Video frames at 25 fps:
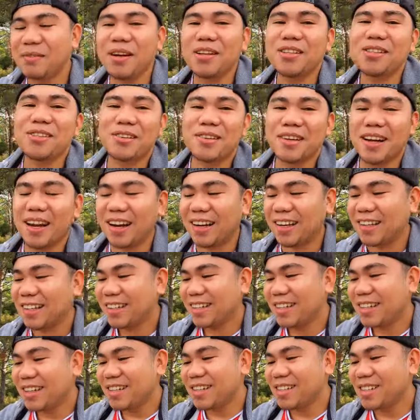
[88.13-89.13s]
'di ba joke lang
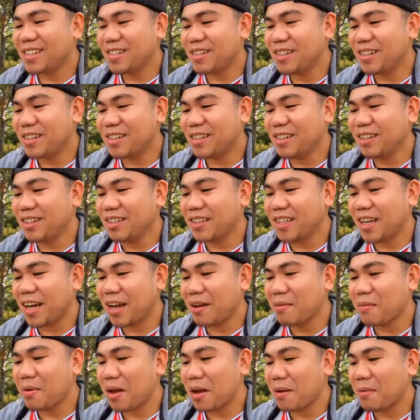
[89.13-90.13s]
so yun
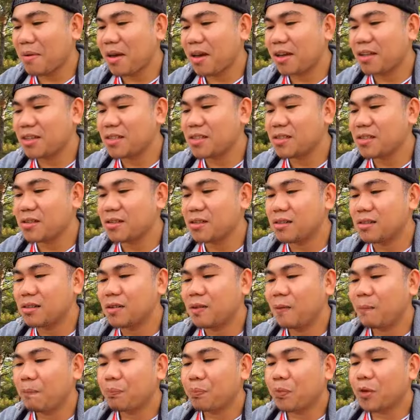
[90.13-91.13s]
nga mga kabayan
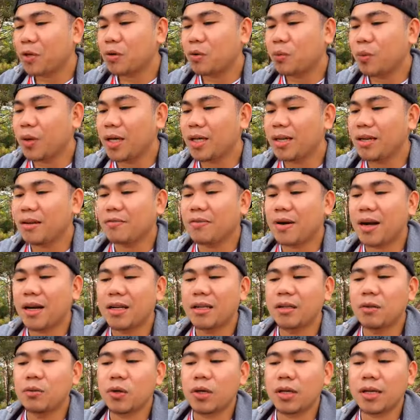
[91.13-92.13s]
so with a
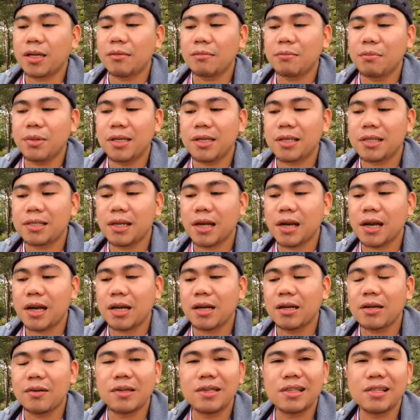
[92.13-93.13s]
valid working
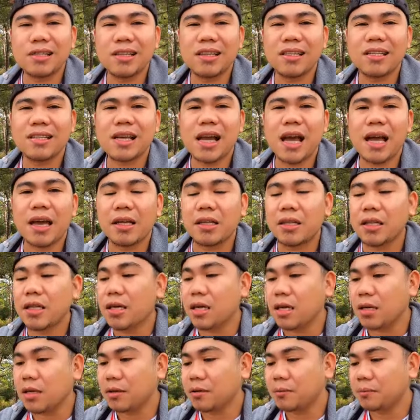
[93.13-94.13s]
visa and residence
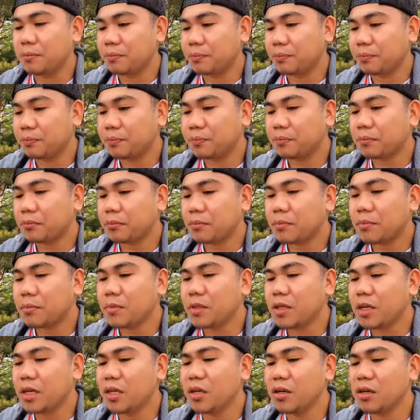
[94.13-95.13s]
ID
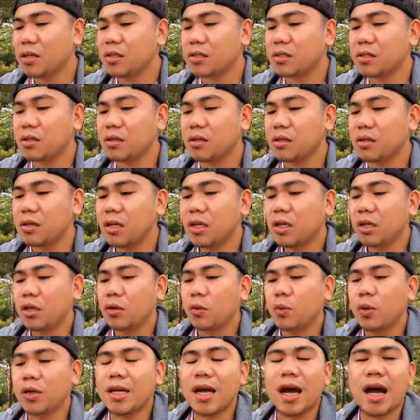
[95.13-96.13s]
And also,
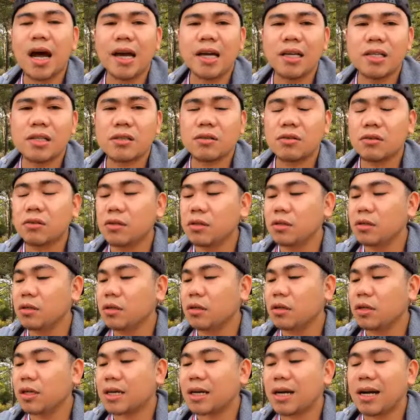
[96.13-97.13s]
with high
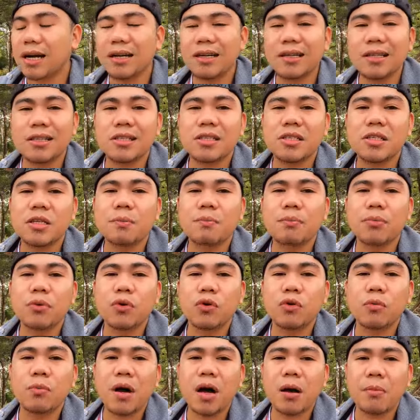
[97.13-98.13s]
school or college
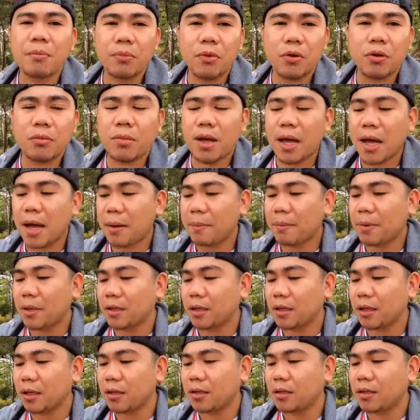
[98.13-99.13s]
diploma po mga
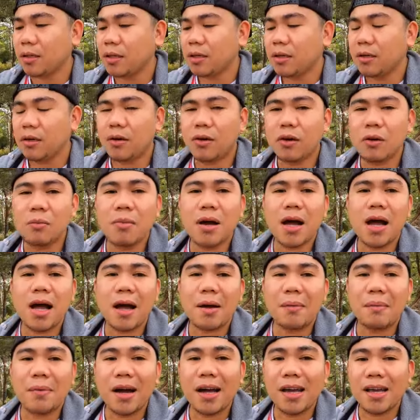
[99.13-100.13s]
kapatid or mga
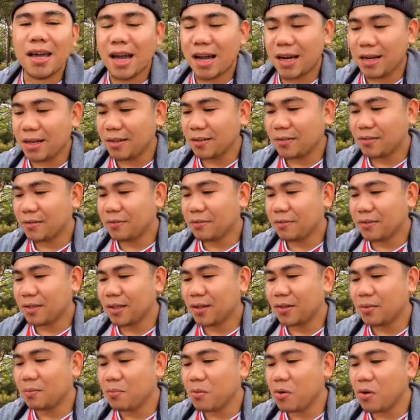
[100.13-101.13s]
kabayan.
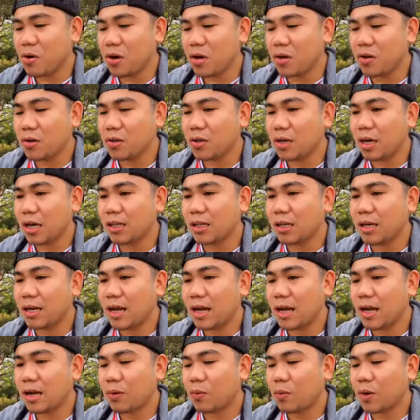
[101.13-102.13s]
Yun po yung
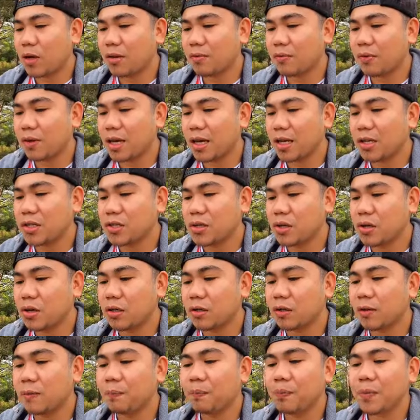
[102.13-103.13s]
kanilang
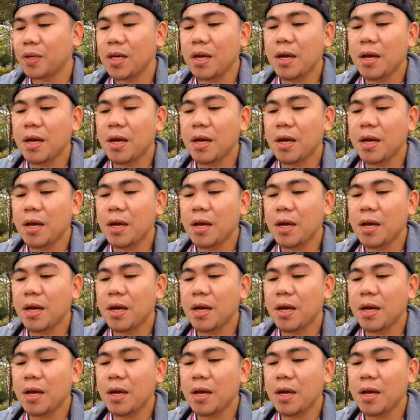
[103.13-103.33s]
qualification.